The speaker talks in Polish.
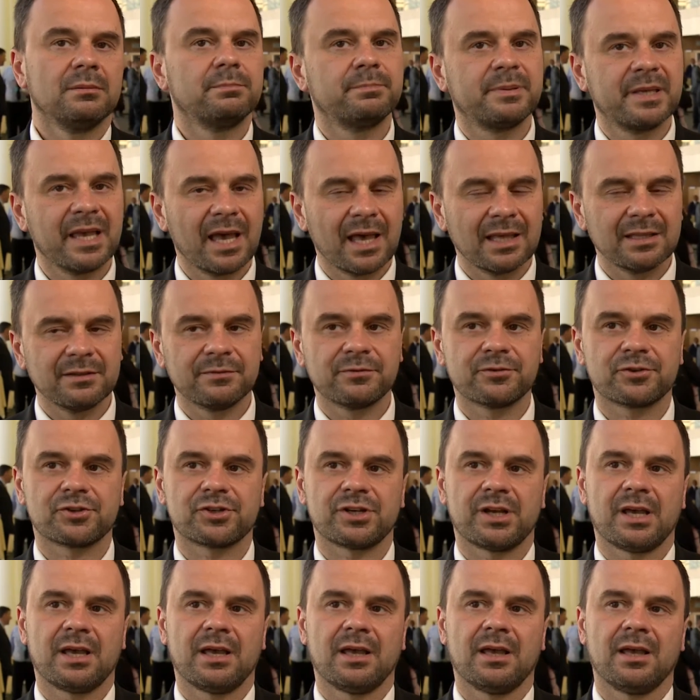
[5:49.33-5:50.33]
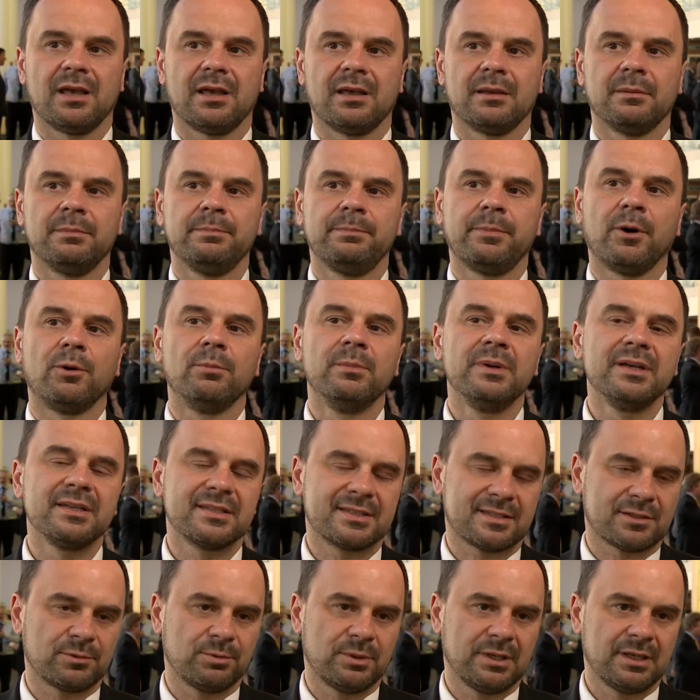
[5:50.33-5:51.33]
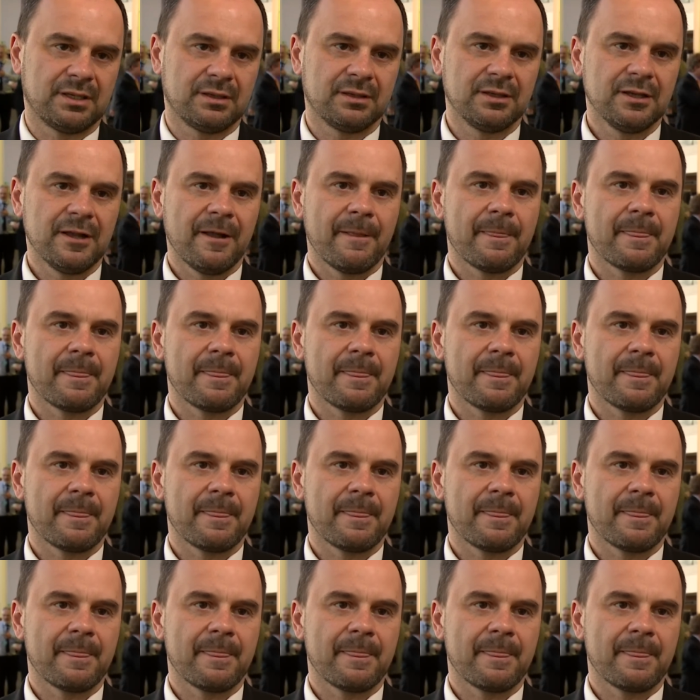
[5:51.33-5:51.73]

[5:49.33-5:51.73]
pierwsze pomysły e,